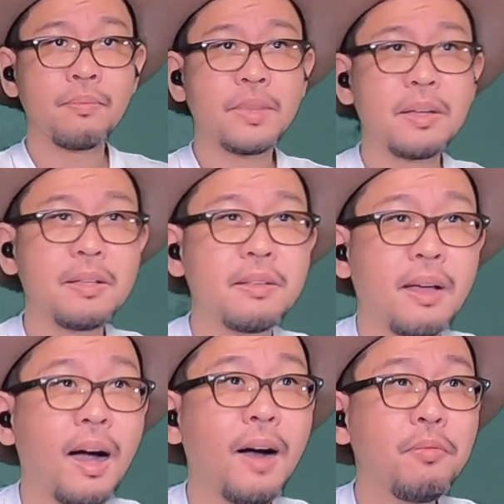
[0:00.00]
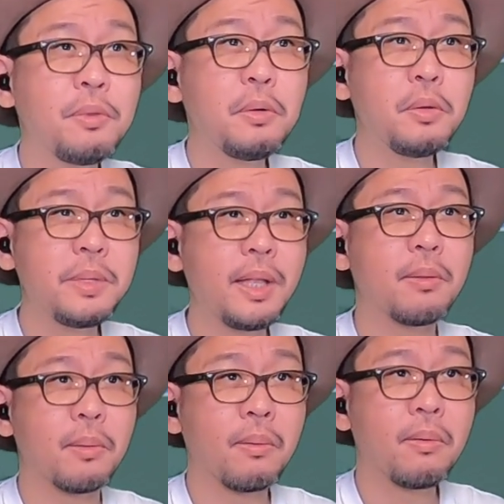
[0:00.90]
なになにあ、反応を見て
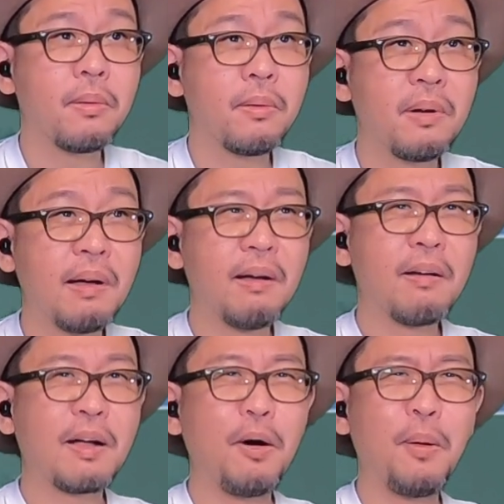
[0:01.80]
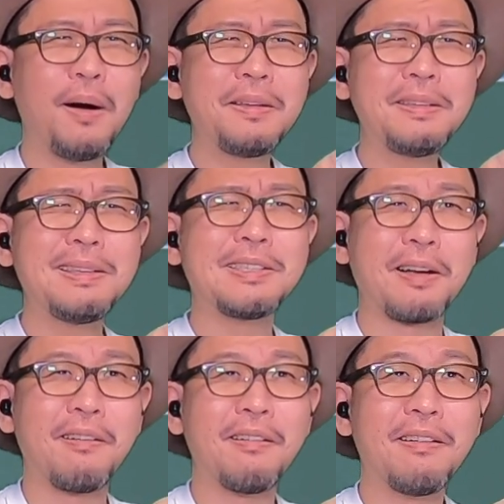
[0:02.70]
んのかわいい
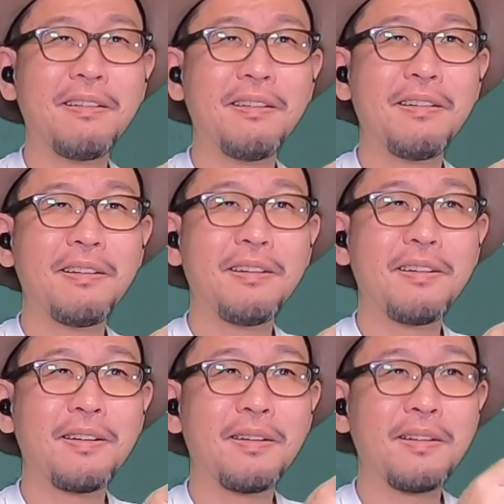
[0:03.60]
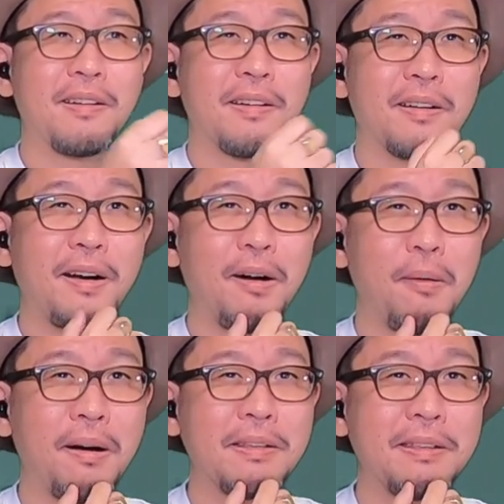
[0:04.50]
じゃん。か
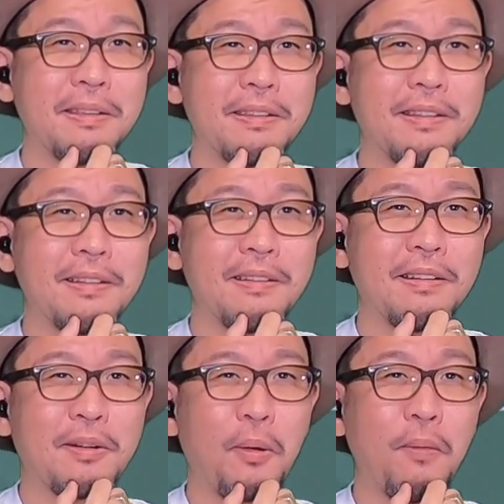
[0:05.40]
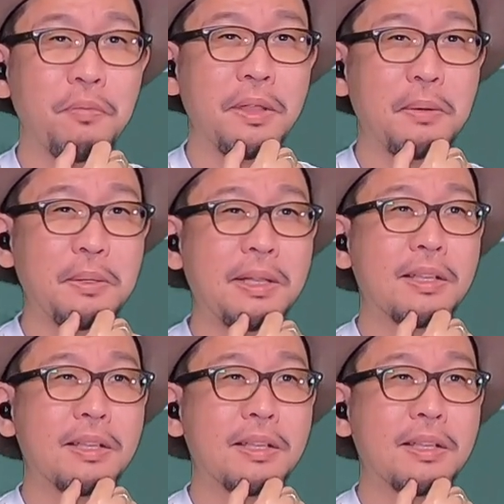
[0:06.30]
わいい。こんな子い